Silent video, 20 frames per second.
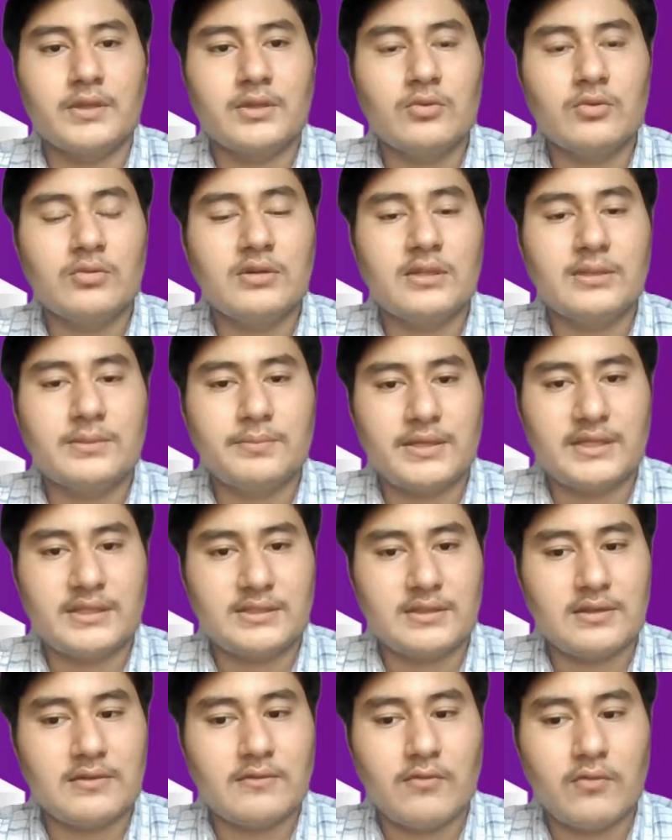गूगल
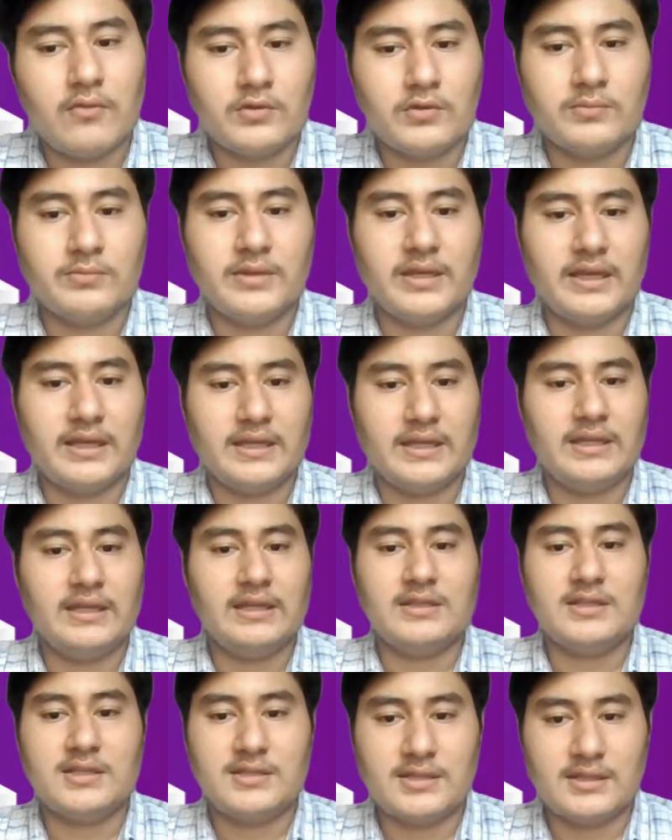पिक्सल फ़ोन में ही
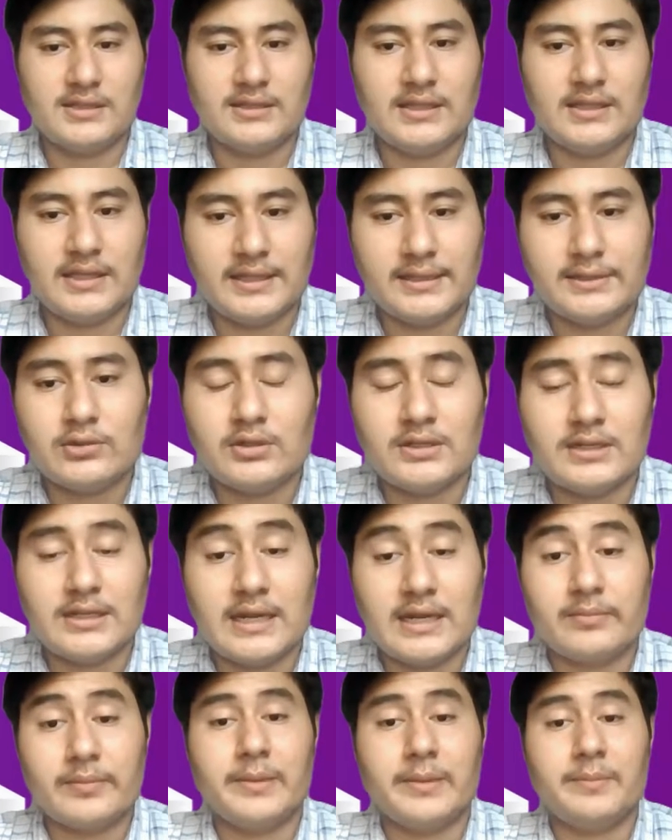चलते हैं तो
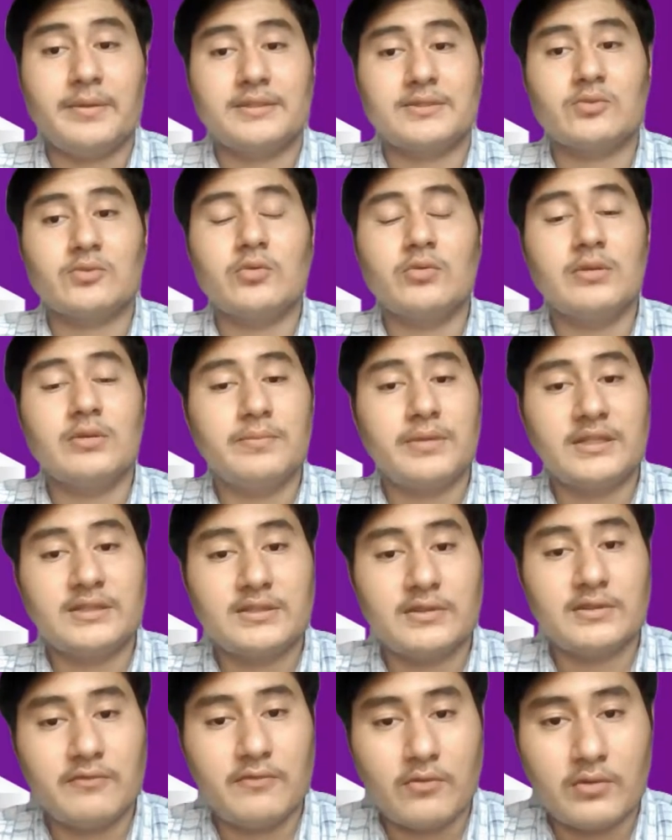अगर आपके पास गूगल
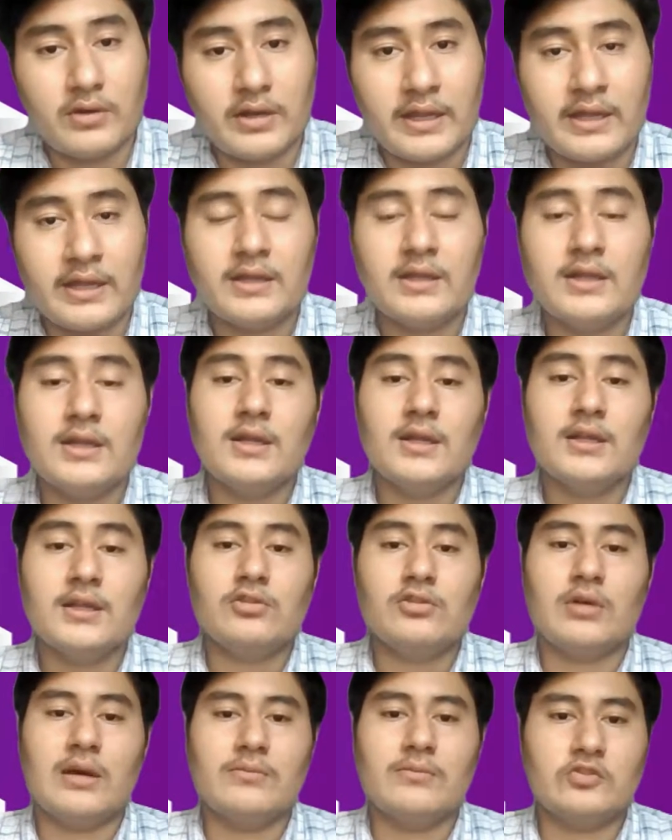पिक्सल फ़ोन है
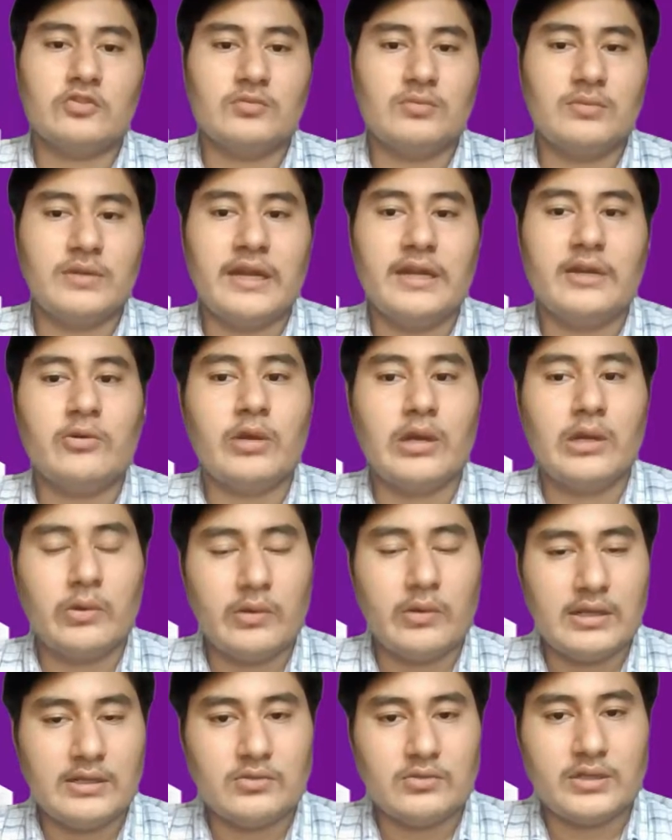तो आप उसमें एंड्रॉयड
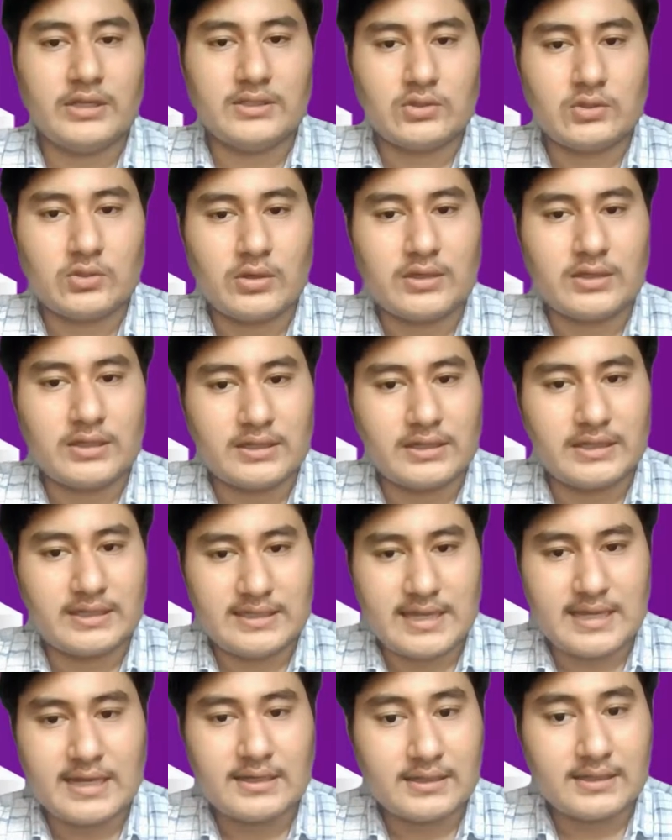12 जो इंस्टॉल करके
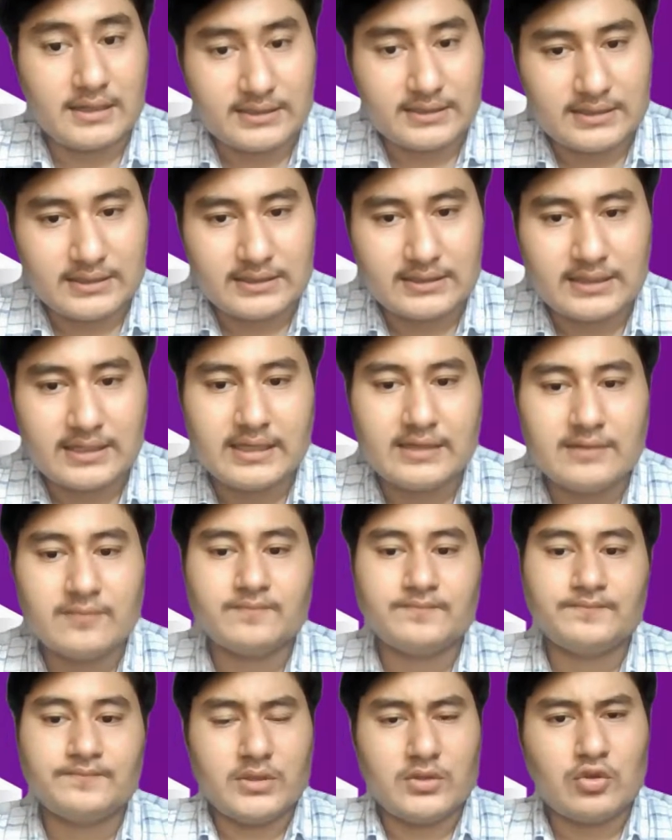चेक कर सकते
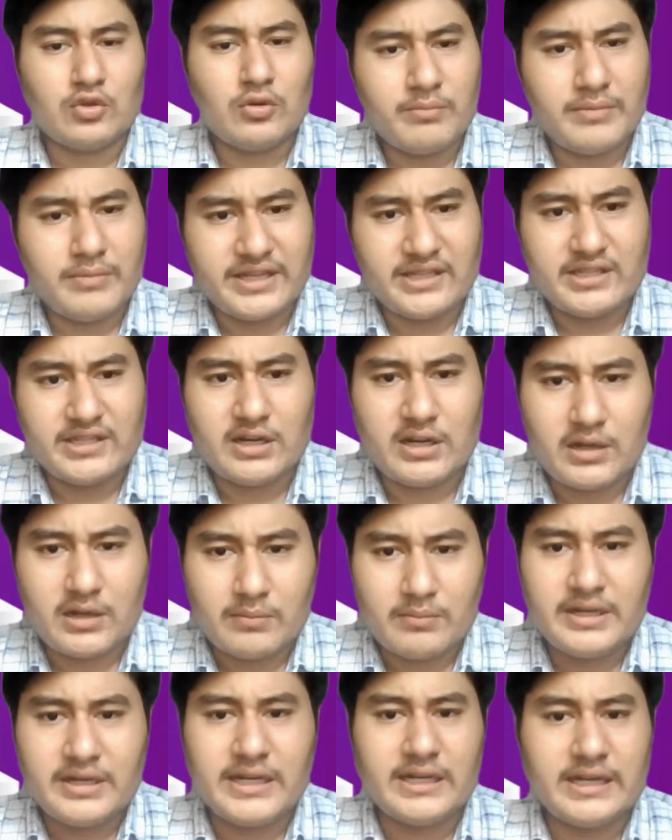हैं जो मेजर
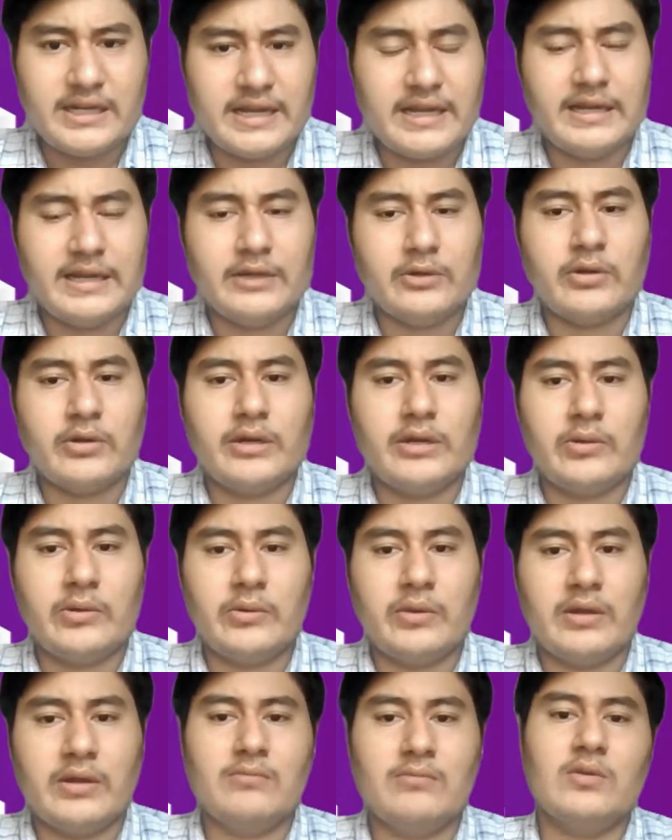अपडेट आया एंड्रॉयड
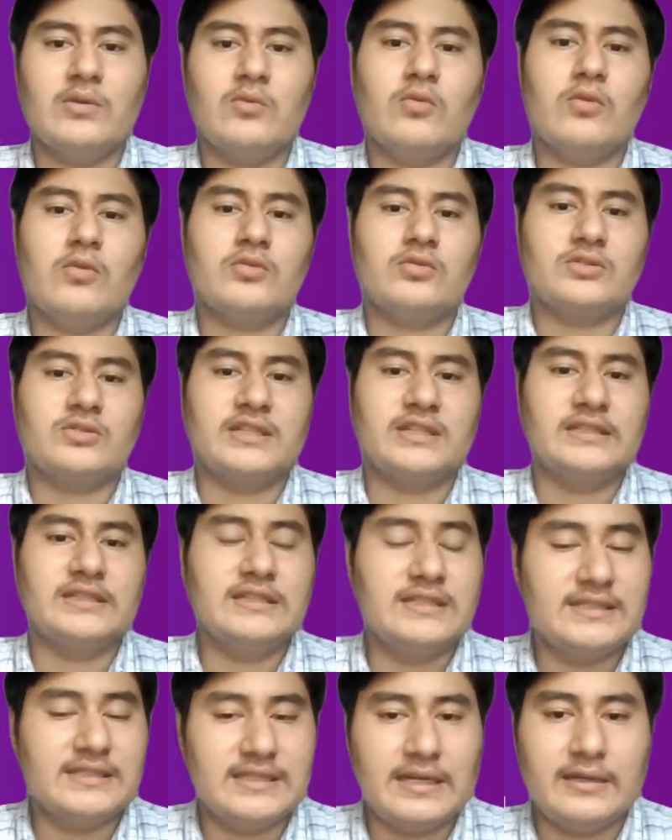12 में वो उसकी
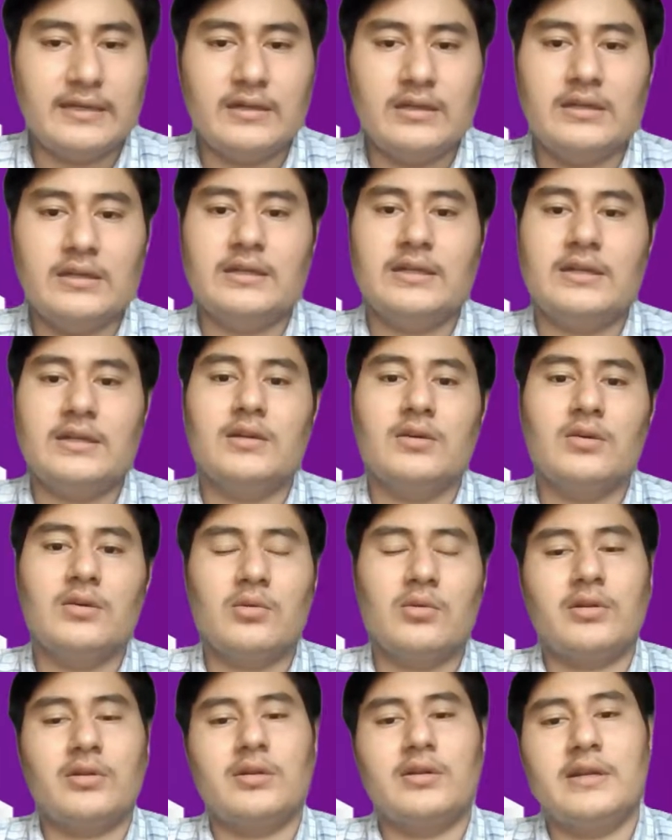डिज़ाइन रिलेटेड
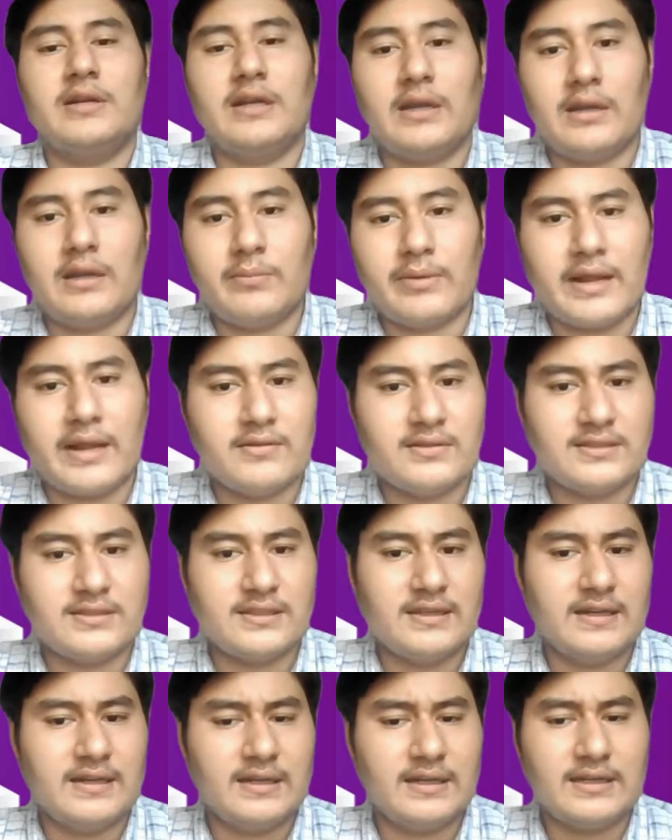और डेटा
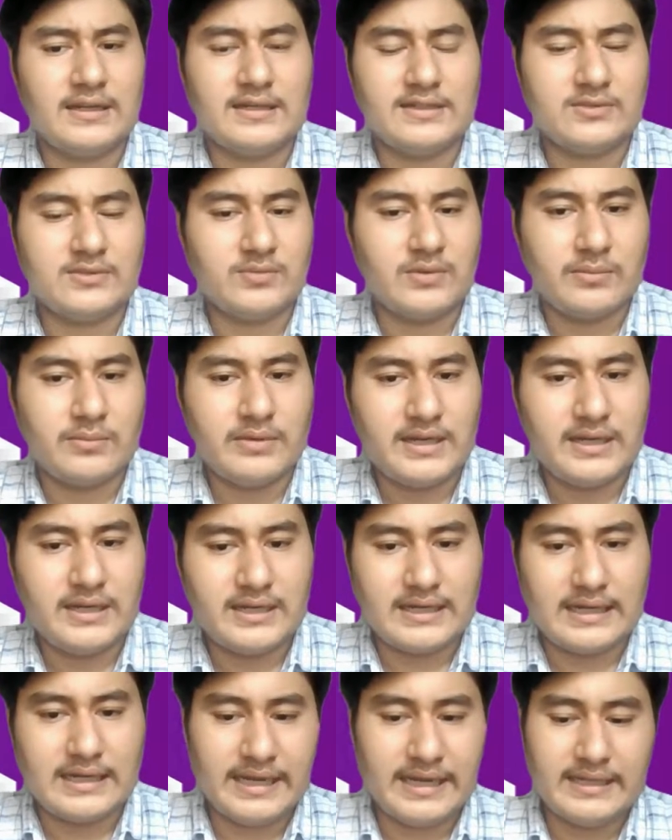प्राइवेसी रिलेटेड इसमें
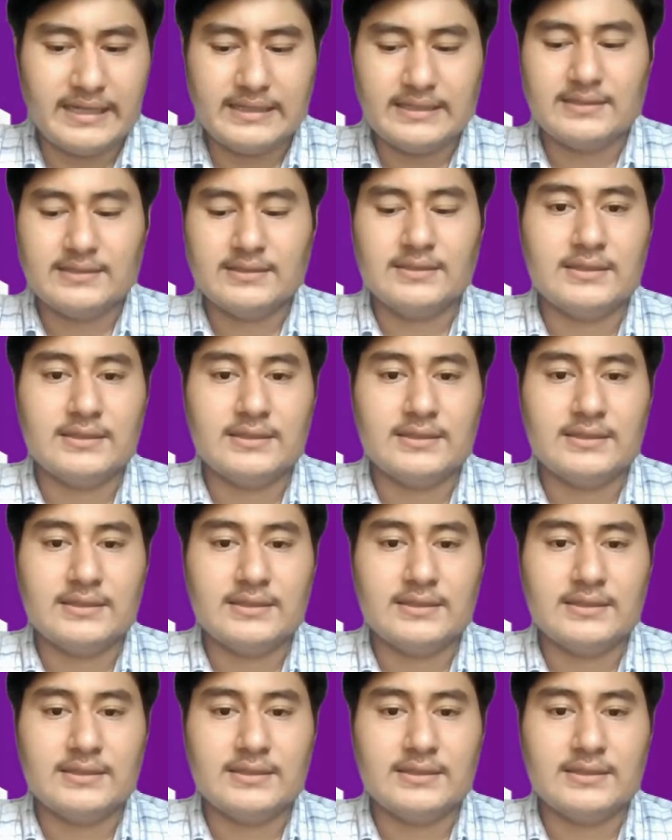अपडेट आए